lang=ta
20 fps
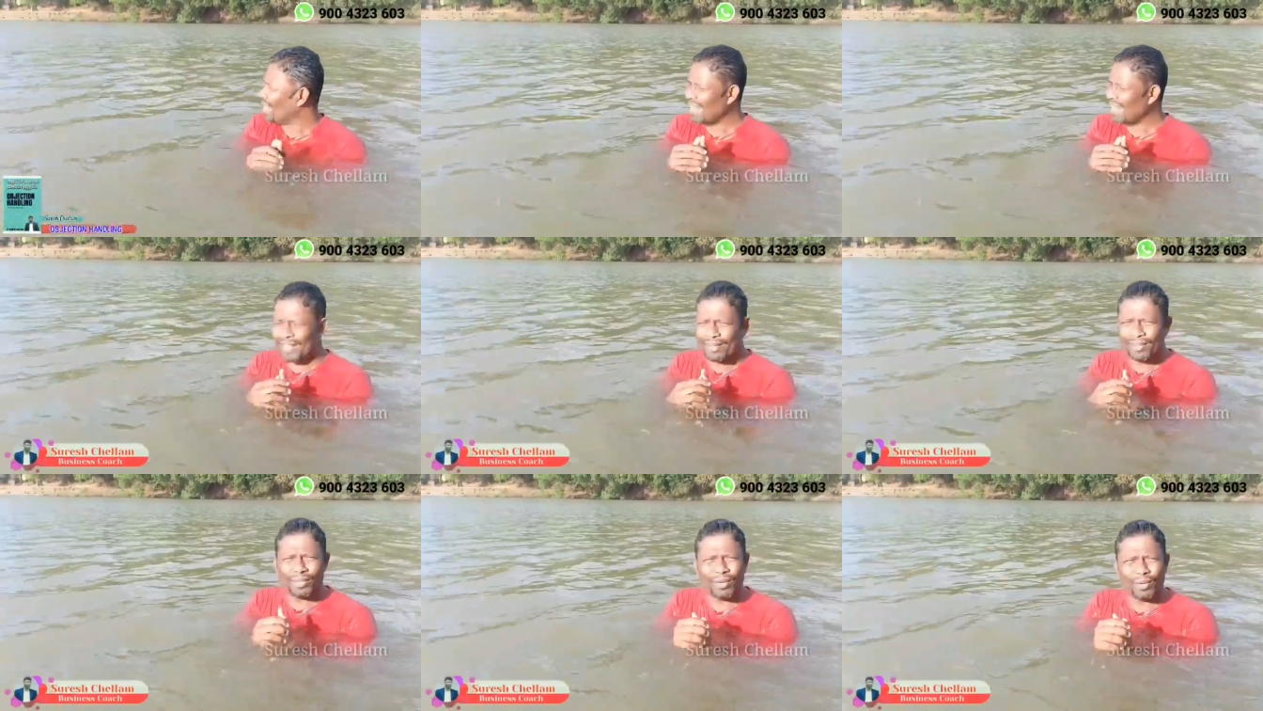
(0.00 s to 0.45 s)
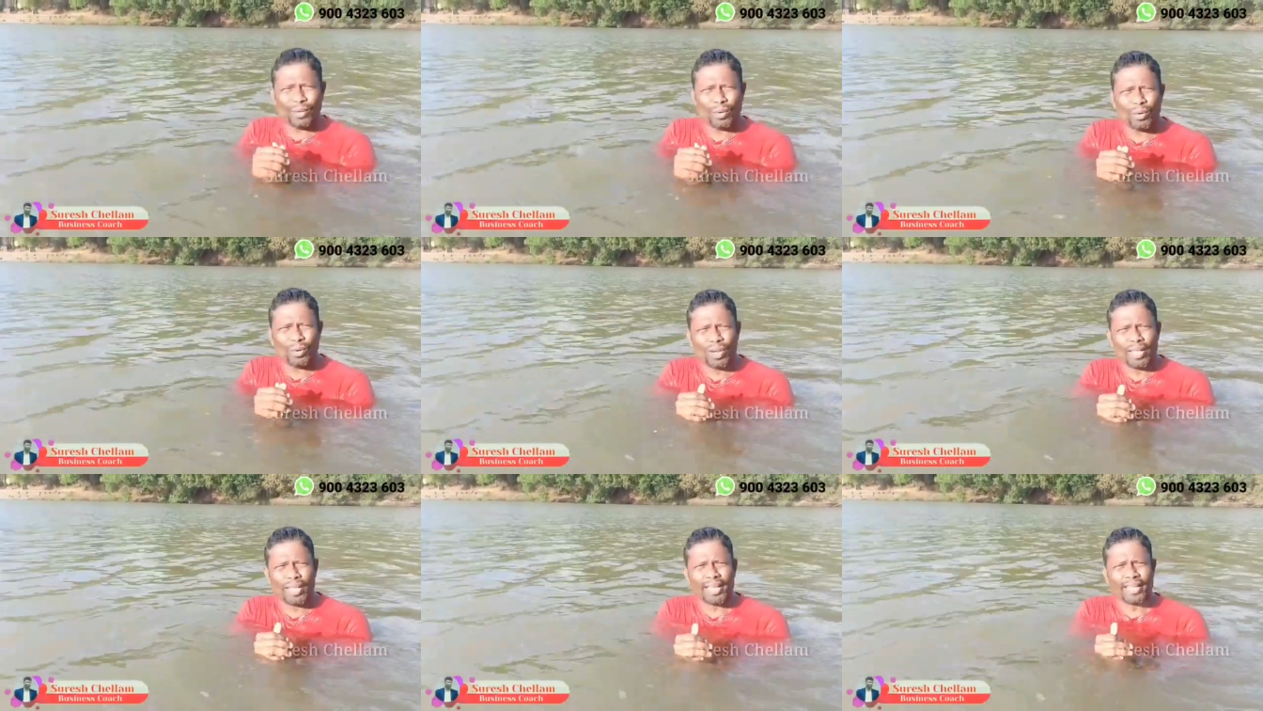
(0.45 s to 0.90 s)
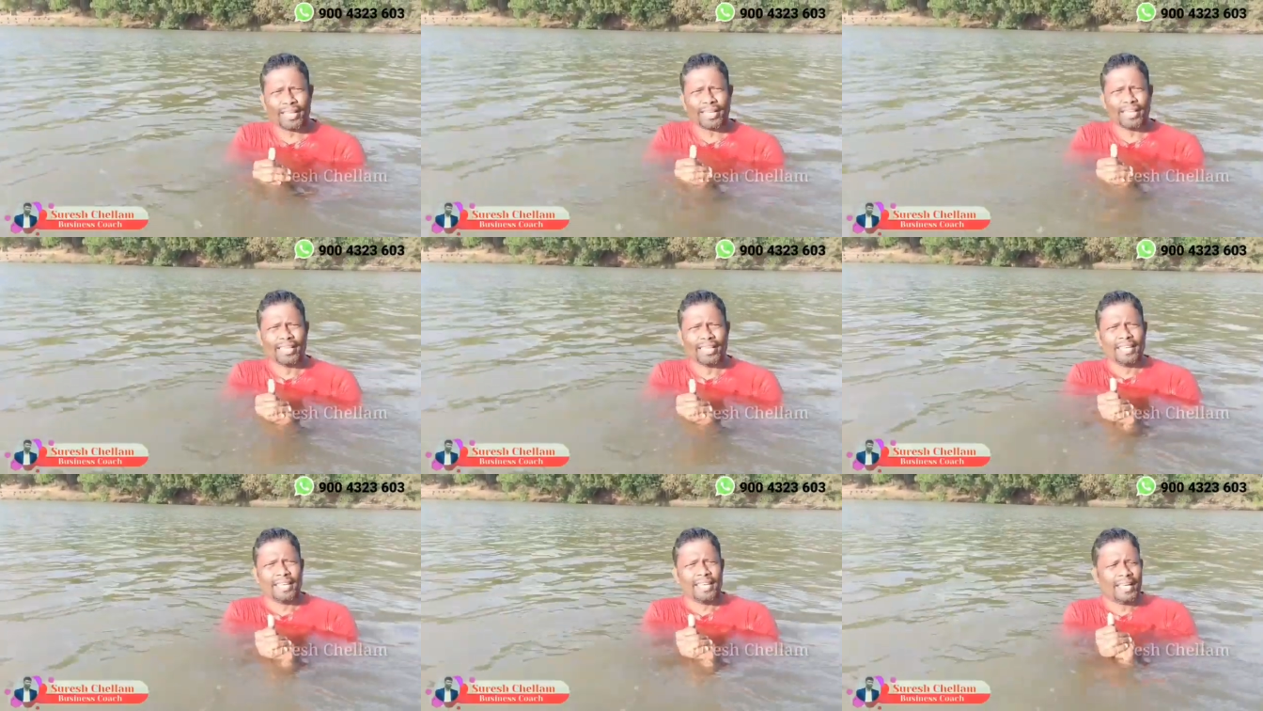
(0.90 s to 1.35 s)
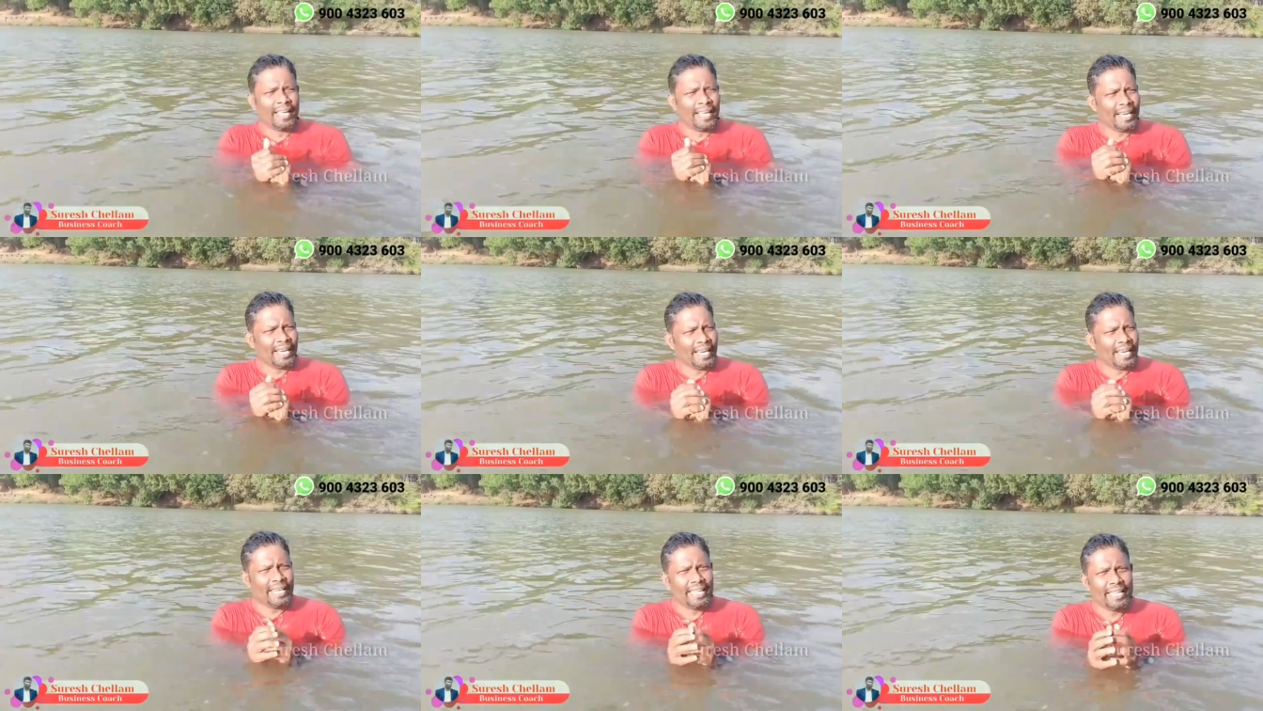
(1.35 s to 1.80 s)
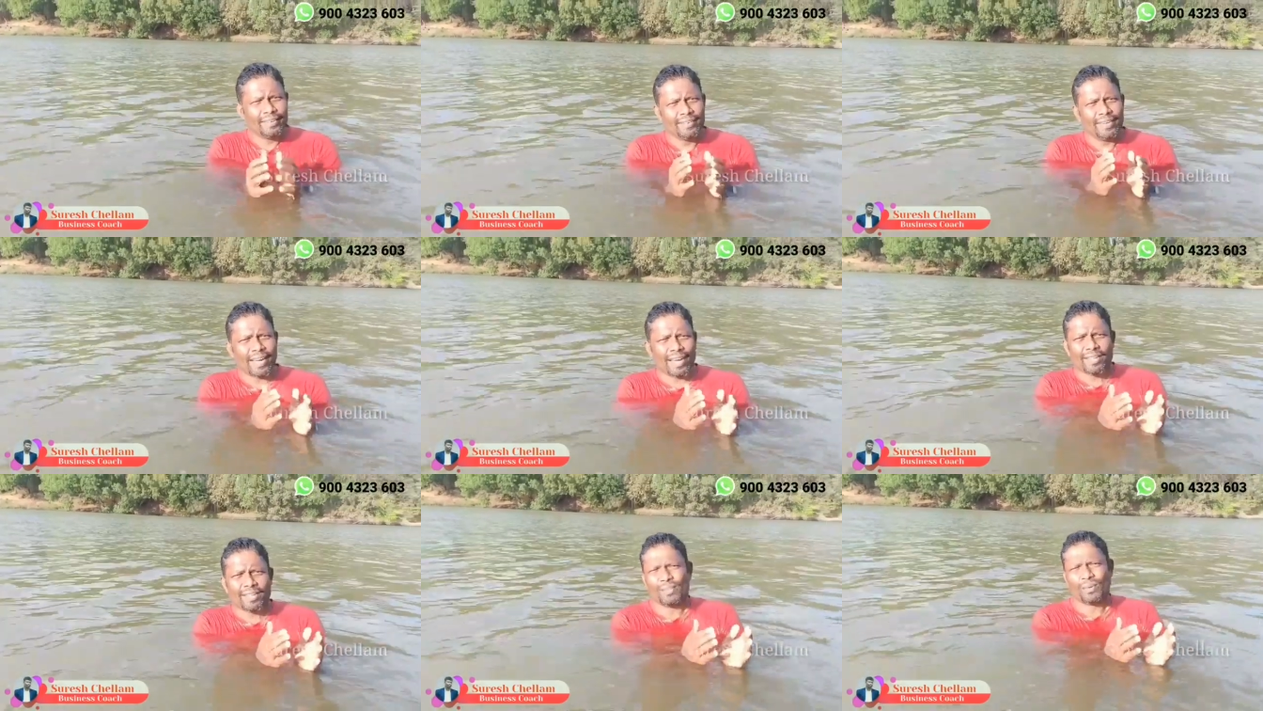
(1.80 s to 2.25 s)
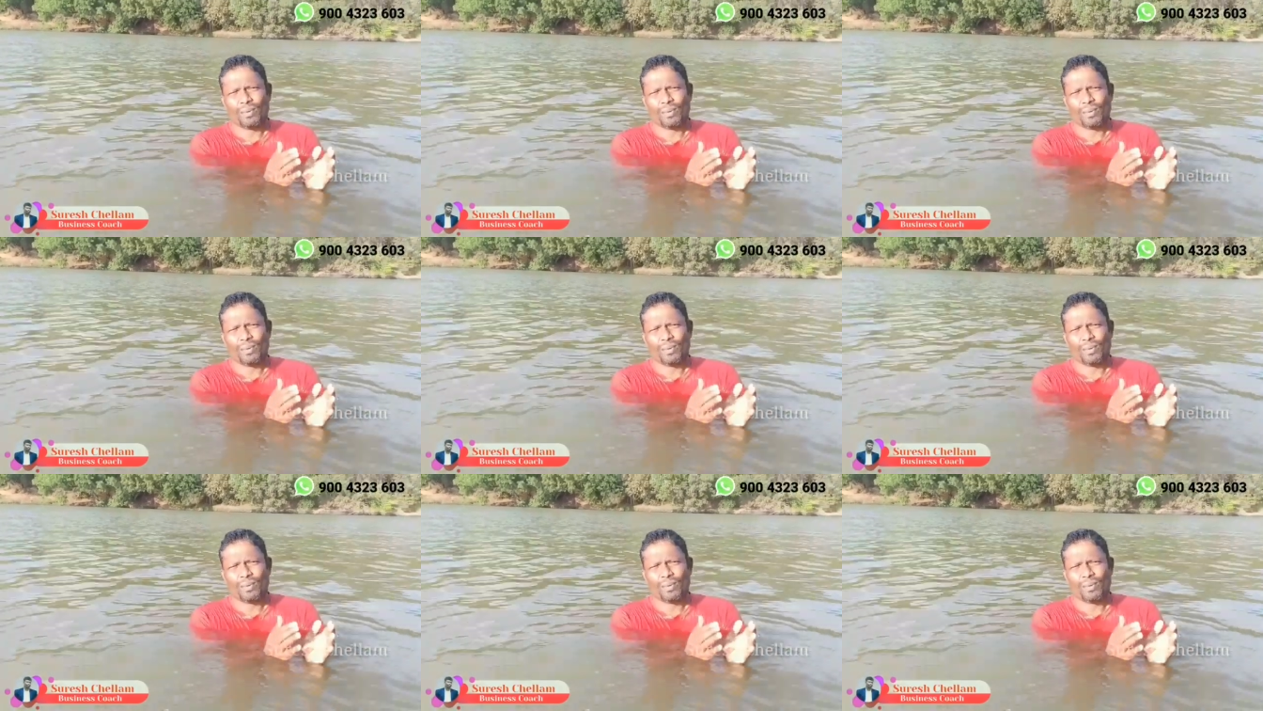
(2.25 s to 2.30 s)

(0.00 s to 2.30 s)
இன்றைக்கி வந்து ஹோலி லீவுனால